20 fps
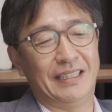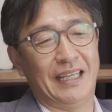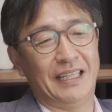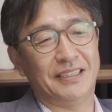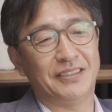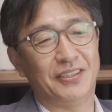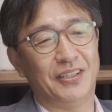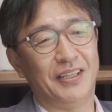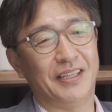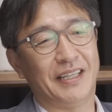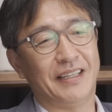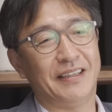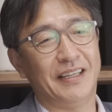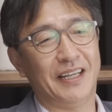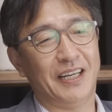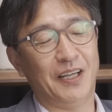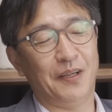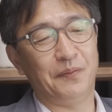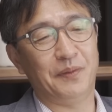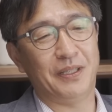냉정하게
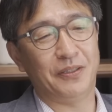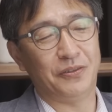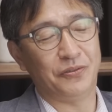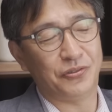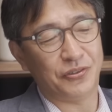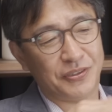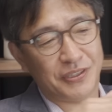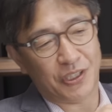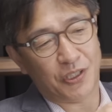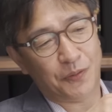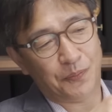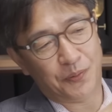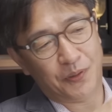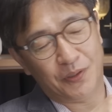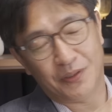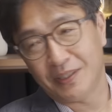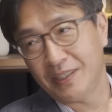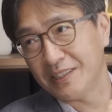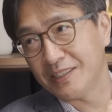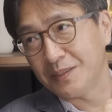사람이 숫자로
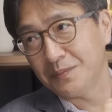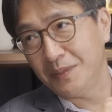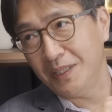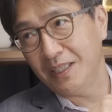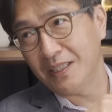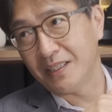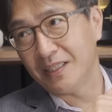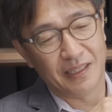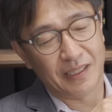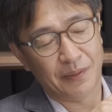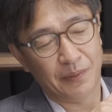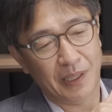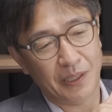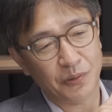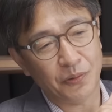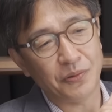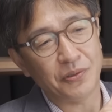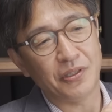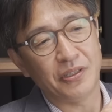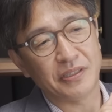표현되지만 이게
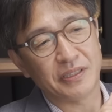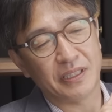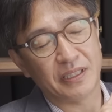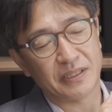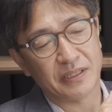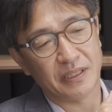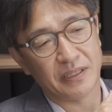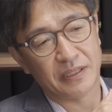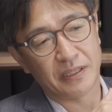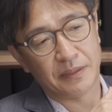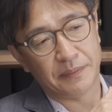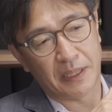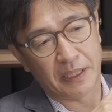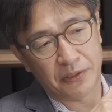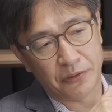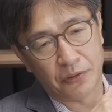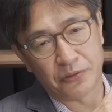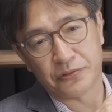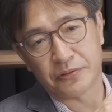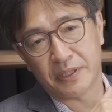행동경제학자들이
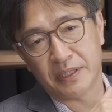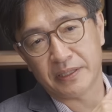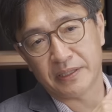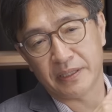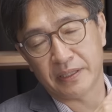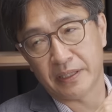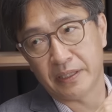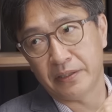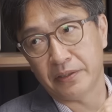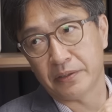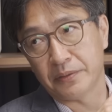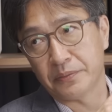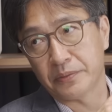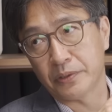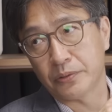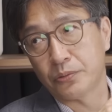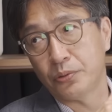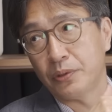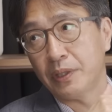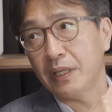많이 연구를 하잖아요.
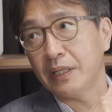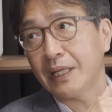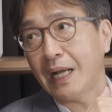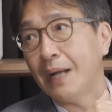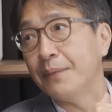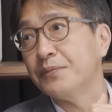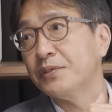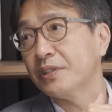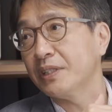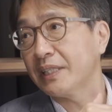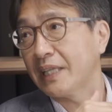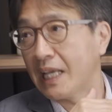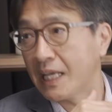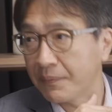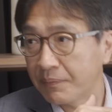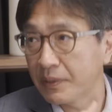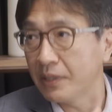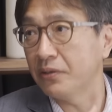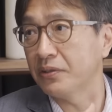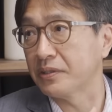여러분들 돈에는 감정이
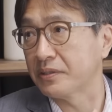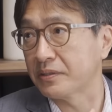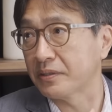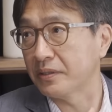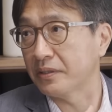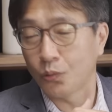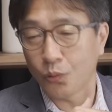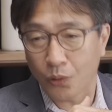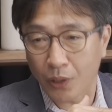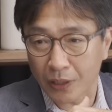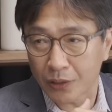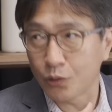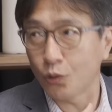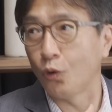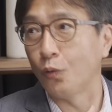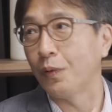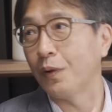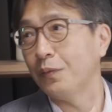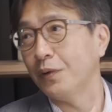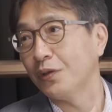개입되어 있어요. 똑같은
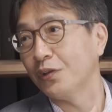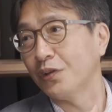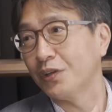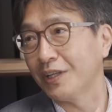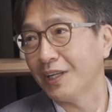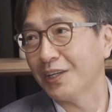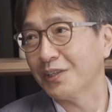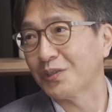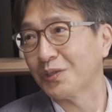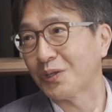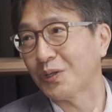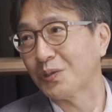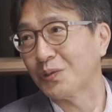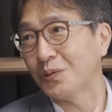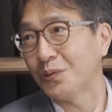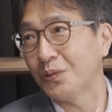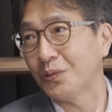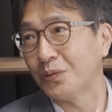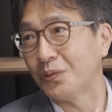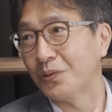오백만 원이라
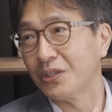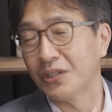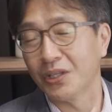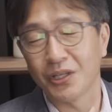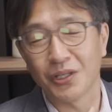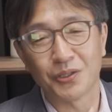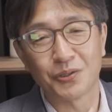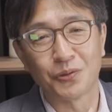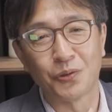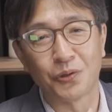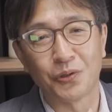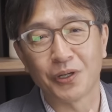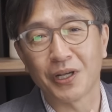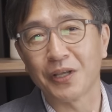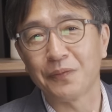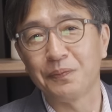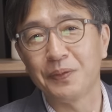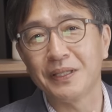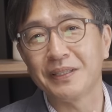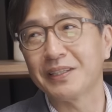하더라도 내가
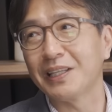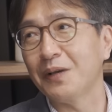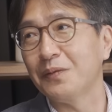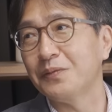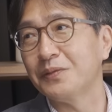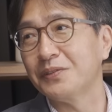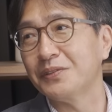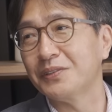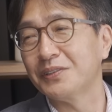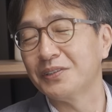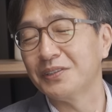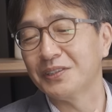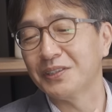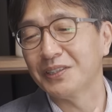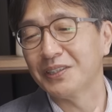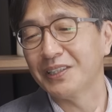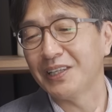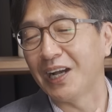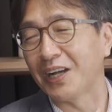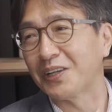노력에
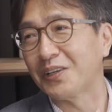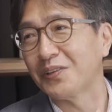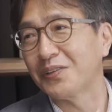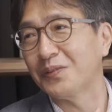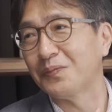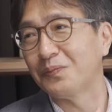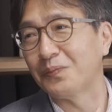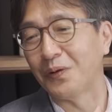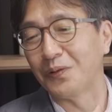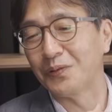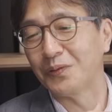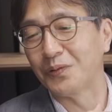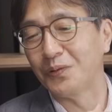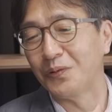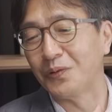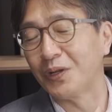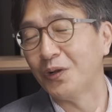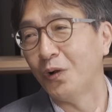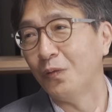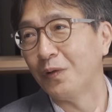피땀을 아껴서 번
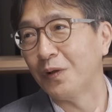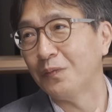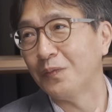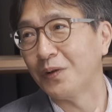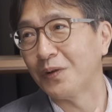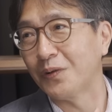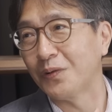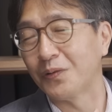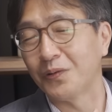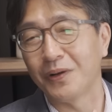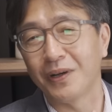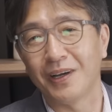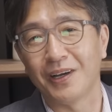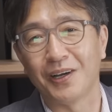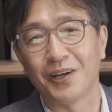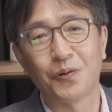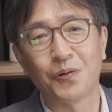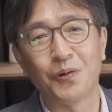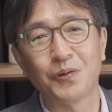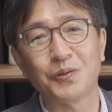돈의 오백만
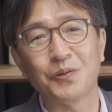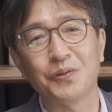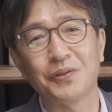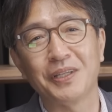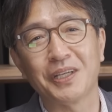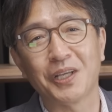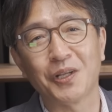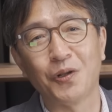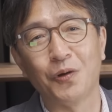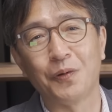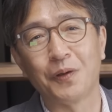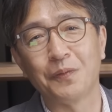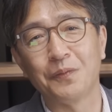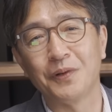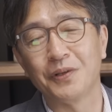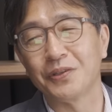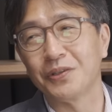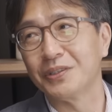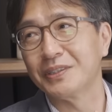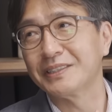원과 꽁돈 생기는
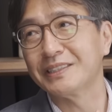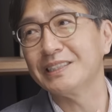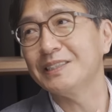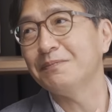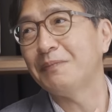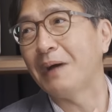오백만 원을 쓰는